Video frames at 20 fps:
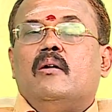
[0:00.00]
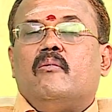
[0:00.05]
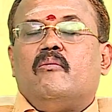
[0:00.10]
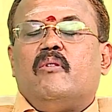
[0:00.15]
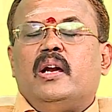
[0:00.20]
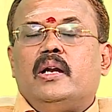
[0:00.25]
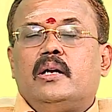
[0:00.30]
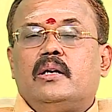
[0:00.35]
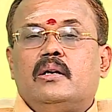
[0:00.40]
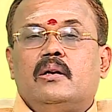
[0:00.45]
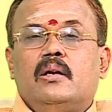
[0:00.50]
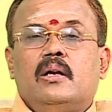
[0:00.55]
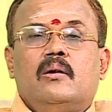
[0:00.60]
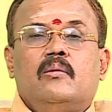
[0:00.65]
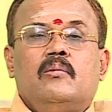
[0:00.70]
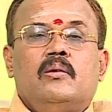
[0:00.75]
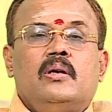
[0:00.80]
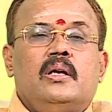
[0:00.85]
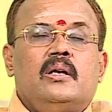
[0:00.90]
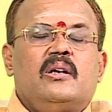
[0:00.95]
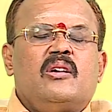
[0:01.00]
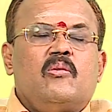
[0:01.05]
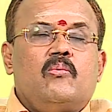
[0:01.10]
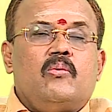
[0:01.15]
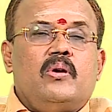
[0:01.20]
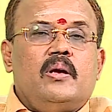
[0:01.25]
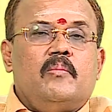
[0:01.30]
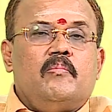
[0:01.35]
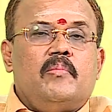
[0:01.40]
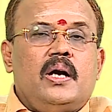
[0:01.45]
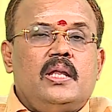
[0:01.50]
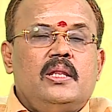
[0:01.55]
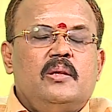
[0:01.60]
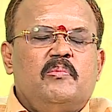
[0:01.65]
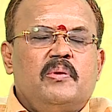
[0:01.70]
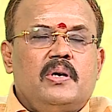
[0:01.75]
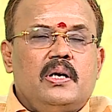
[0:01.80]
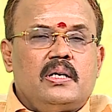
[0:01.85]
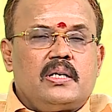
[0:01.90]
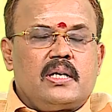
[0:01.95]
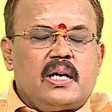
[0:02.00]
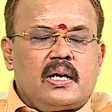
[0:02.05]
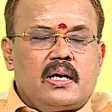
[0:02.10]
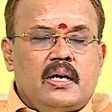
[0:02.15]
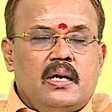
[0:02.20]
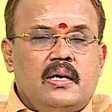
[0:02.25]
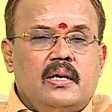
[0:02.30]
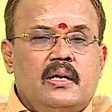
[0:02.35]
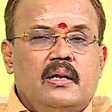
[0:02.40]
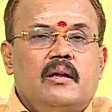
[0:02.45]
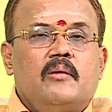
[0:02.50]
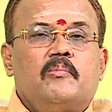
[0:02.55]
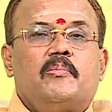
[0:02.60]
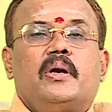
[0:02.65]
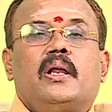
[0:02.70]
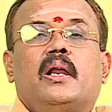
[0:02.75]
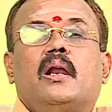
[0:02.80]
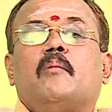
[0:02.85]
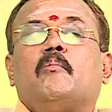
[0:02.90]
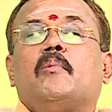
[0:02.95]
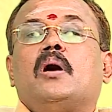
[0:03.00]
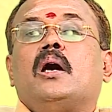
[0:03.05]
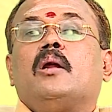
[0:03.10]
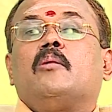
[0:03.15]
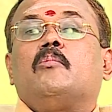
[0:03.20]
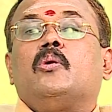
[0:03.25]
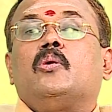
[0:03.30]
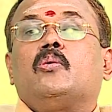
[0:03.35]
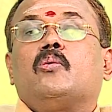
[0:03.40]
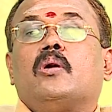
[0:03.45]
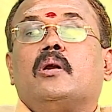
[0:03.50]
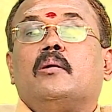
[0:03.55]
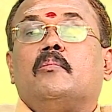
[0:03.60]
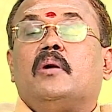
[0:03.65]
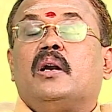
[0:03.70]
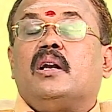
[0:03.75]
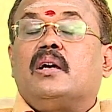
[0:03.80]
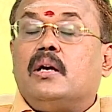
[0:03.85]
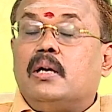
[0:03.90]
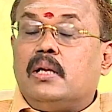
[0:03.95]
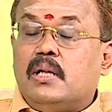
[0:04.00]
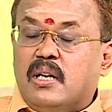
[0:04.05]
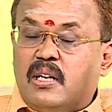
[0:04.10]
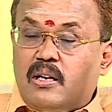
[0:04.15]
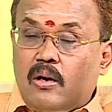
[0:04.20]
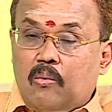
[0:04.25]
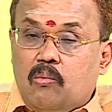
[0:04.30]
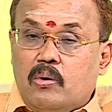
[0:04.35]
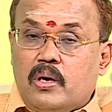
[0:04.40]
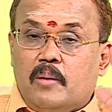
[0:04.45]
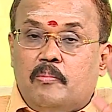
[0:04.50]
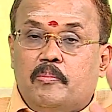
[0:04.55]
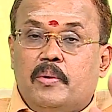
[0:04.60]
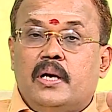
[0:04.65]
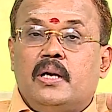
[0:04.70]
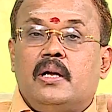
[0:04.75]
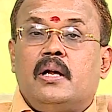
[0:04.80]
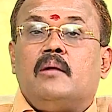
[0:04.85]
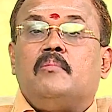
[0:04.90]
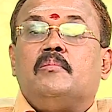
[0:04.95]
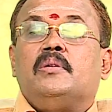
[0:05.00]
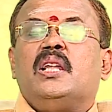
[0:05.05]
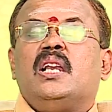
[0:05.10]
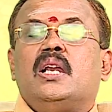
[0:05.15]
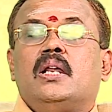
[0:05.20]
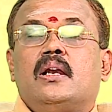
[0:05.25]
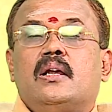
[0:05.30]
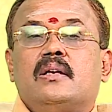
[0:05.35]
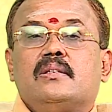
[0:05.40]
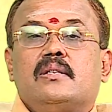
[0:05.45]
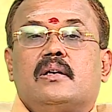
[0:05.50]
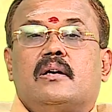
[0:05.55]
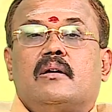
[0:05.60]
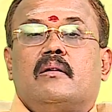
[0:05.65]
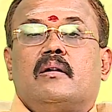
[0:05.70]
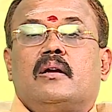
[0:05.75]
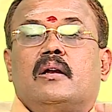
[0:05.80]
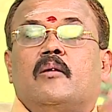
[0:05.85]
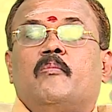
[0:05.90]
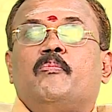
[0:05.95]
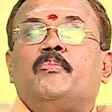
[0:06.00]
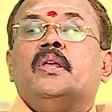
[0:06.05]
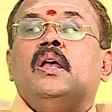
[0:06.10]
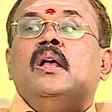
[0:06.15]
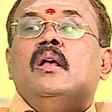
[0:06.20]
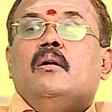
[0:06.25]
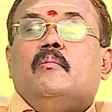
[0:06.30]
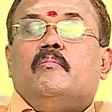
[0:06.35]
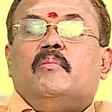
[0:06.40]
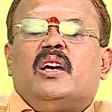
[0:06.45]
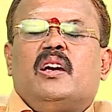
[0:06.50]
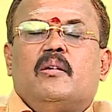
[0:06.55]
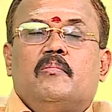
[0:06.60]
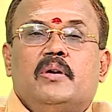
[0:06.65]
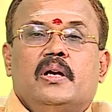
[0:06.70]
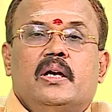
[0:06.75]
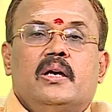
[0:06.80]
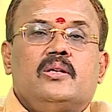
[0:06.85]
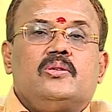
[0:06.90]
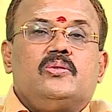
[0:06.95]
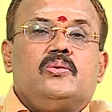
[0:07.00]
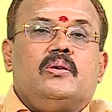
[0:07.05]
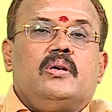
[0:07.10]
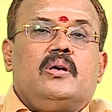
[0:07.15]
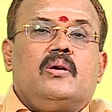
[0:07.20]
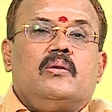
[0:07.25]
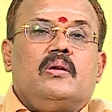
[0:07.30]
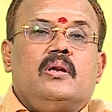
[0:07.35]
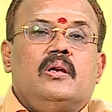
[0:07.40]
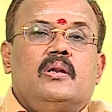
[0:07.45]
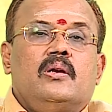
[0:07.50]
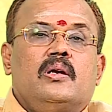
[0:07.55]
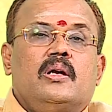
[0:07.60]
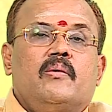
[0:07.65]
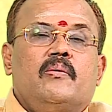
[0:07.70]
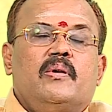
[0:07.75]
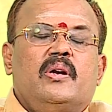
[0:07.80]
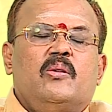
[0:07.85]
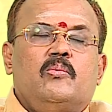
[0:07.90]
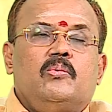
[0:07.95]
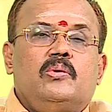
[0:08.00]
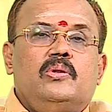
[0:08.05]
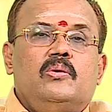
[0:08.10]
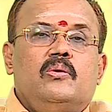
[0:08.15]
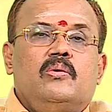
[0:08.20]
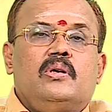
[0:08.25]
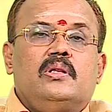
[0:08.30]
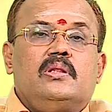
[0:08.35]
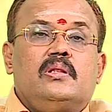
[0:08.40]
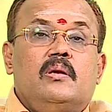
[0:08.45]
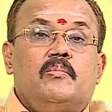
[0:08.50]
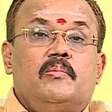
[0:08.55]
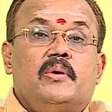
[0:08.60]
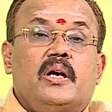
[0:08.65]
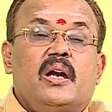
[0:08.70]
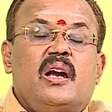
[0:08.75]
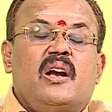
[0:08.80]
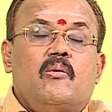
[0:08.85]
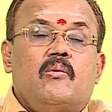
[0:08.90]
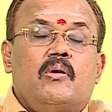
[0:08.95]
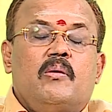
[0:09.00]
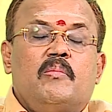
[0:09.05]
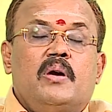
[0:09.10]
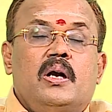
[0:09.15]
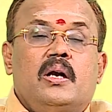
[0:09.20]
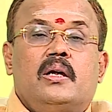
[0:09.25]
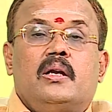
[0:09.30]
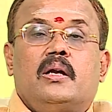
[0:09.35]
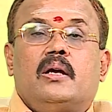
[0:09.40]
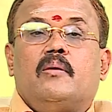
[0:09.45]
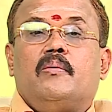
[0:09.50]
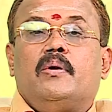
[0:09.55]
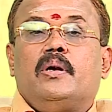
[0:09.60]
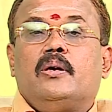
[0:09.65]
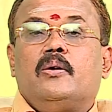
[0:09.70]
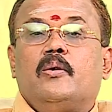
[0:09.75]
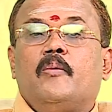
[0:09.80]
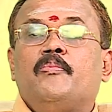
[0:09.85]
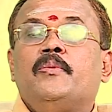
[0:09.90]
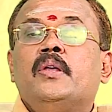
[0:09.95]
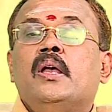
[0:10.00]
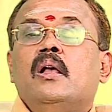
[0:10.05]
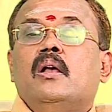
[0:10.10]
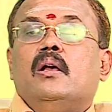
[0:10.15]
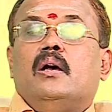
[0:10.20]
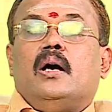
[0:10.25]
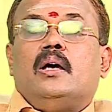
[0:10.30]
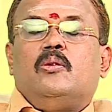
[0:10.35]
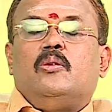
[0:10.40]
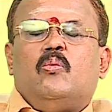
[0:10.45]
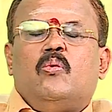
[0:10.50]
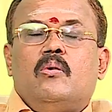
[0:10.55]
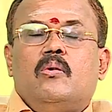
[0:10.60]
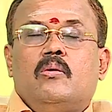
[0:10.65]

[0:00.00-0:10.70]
வயிற்றிலும் இருக்கக்கூடிய பாதிப்புகள் டக்கென்று ஏற்படலாம் ஹார்மோன் குறைபாடுகள் இருக்கக்கூடிய பெண்கள் மிதன ராசிக்காரர்கள் மிக மிக எச்சரிக்கையுடன் இருக்க வேண்டும் உத்தியோகத்தில் மிக கவனமாக இருக்க வேண்டும் அது